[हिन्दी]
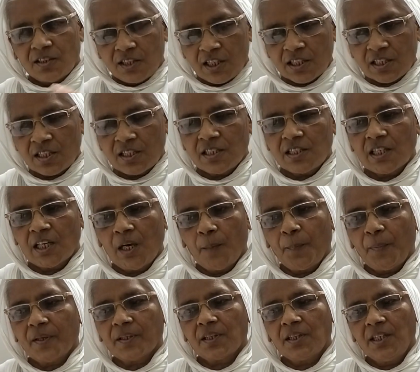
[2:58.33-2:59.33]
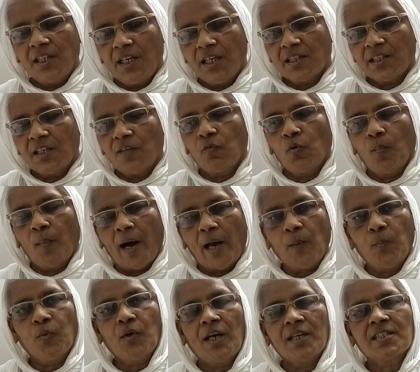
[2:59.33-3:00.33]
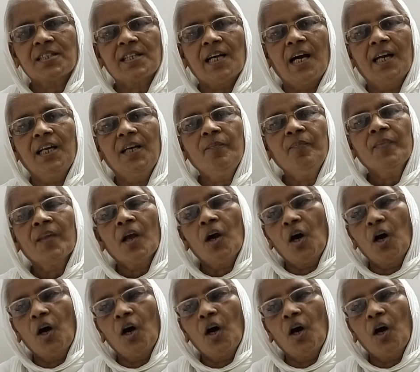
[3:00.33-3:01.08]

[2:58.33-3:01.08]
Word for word: जिस जगह पर दिए थे वो मालपुरा स्थान है